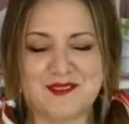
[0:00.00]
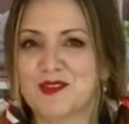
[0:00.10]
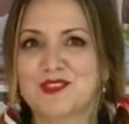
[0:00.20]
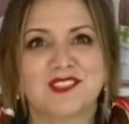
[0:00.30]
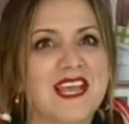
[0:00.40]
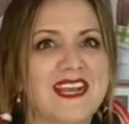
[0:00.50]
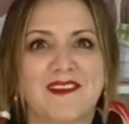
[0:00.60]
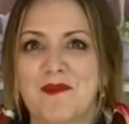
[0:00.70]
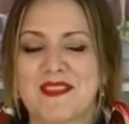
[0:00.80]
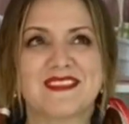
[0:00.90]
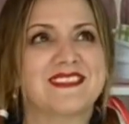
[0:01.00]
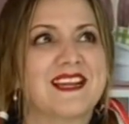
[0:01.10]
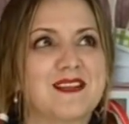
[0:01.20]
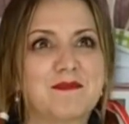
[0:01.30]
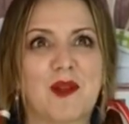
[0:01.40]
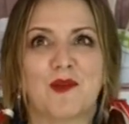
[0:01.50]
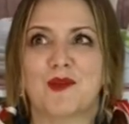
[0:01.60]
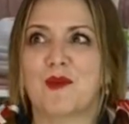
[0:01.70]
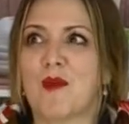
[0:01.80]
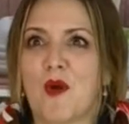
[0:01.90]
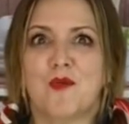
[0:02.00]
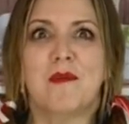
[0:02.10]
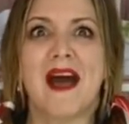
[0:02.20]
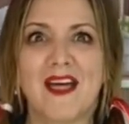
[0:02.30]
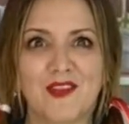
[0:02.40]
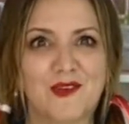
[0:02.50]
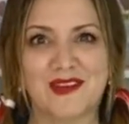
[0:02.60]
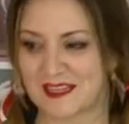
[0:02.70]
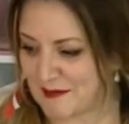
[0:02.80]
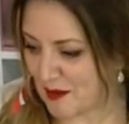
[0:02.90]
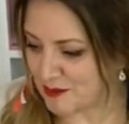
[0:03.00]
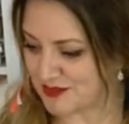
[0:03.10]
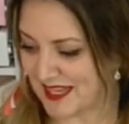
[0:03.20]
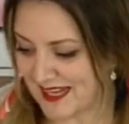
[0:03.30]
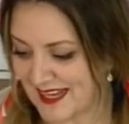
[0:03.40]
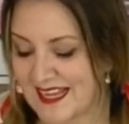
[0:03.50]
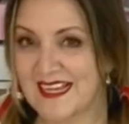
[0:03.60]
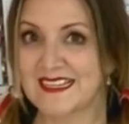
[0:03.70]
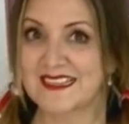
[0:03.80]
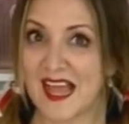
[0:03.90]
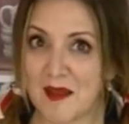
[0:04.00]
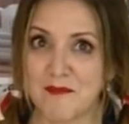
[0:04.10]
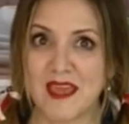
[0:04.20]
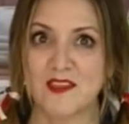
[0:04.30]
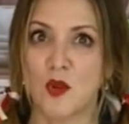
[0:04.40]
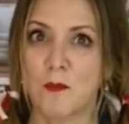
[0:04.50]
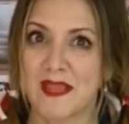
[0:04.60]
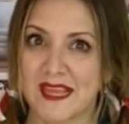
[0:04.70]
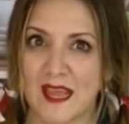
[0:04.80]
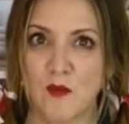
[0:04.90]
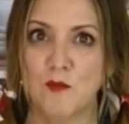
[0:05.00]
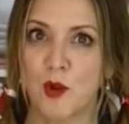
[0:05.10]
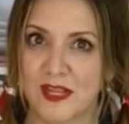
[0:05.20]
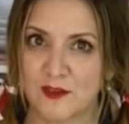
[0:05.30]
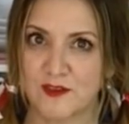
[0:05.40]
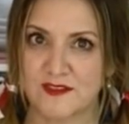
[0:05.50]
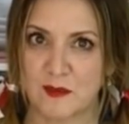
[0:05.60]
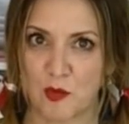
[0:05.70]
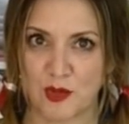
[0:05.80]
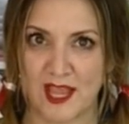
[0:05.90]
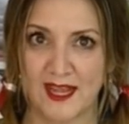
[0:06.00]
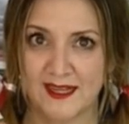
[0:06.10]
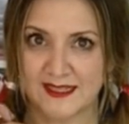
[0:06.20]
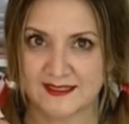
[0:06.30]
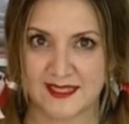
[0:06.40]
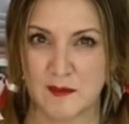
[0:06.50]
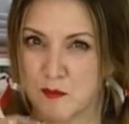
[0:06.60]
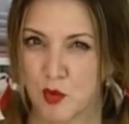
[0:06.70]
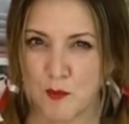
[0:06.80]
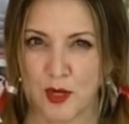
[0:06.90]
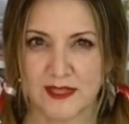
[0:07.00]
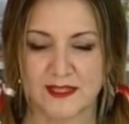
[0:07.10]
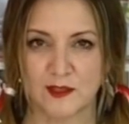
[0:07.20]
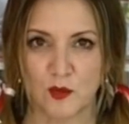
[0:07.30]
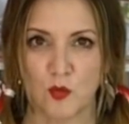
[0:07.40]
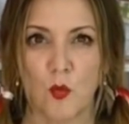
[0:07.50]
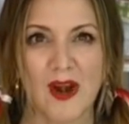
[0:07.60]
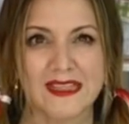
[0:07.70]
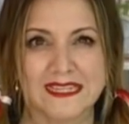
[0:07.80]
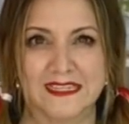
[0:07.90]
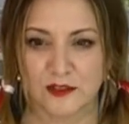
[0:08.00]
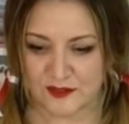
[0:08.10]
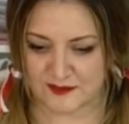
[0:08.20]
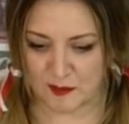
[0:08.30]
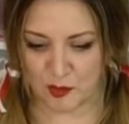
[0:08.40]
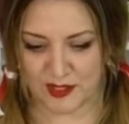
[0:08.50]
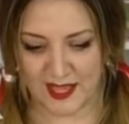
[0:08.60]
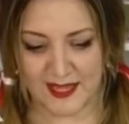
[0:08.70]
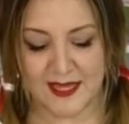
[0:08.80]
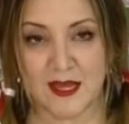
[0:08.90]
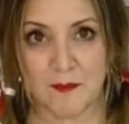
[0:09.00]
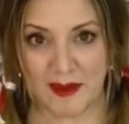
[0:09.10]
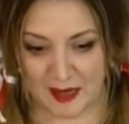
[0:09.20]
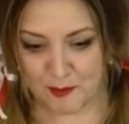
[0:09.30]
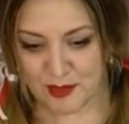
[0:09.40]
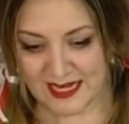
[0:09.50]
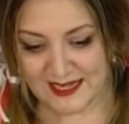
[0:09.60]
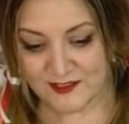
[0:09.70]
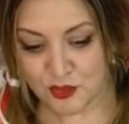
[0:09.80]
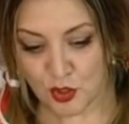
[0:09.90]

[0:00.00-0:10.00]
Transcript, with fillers: no sé cómo decirles, pero como ahumado, les va a gustar. También yo piqué un poquito de cebolla, así muy poquitito, un cuartito de cebolla, para ponerle